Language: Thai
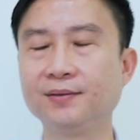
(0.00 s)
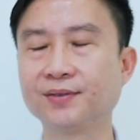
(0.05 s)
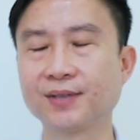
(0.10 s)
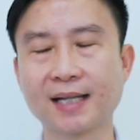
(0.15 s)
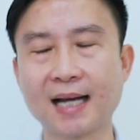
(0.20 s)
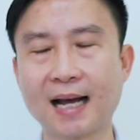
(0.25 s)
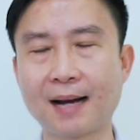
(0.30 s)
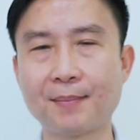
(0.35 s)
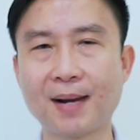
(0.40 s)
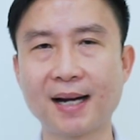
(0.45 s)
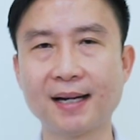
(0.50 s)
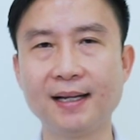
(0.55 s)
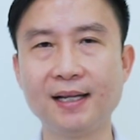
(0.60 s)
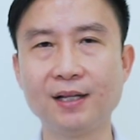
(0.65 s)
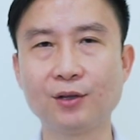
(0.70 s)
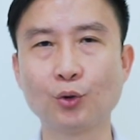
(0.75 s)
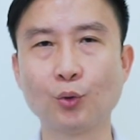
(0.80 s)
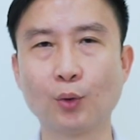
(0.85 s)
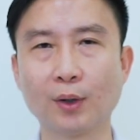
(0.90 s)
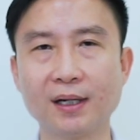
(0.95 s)
สถาบัน
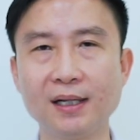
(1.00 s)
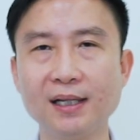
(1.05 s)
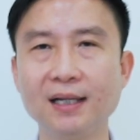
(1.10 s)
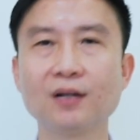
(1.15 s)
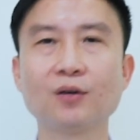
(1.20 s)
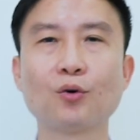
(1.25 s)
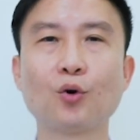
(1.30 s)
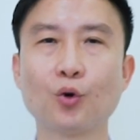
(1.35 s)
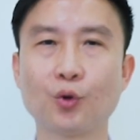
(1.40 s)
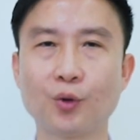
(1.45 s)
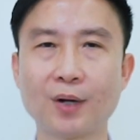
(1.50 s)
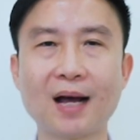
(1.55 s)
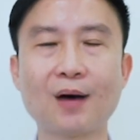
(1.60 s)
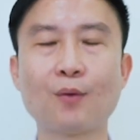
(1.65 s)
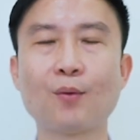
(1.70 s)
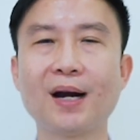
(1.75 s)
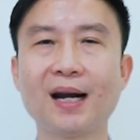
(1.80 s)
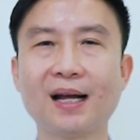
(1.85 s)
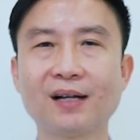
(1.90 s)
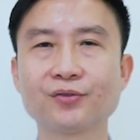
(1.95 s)
ที่ตรวจเรื่องโคโรนา
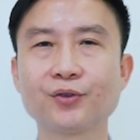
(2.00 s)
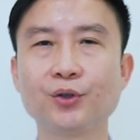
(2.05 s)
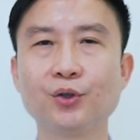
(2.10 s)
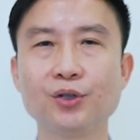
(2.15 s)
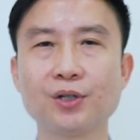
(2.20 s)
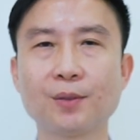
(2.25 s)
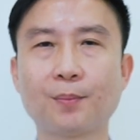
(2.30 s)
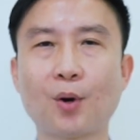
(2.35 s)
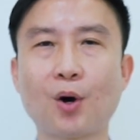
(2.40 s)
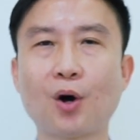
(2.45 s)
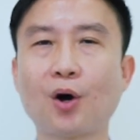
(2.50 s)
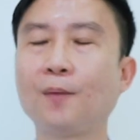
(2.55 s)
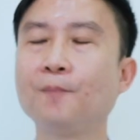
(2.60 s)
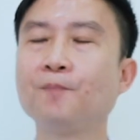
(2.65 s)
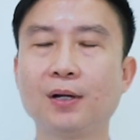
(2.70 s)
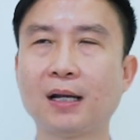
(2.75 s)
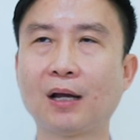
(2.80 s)
ไวรัสโดยเฉพาะ